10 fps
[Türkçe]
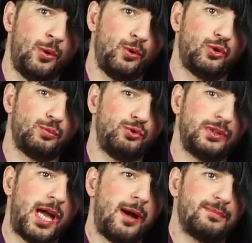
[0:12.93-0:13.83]

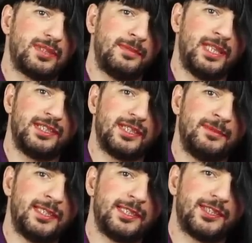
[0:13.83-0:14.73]
Oturmuş ne yapsam ne
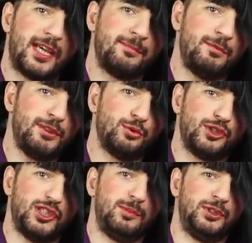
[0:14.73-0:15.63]
etsem ne sıçsam demiş
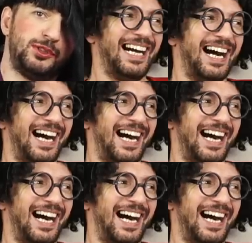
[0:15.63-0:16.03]
bunu sıçmış.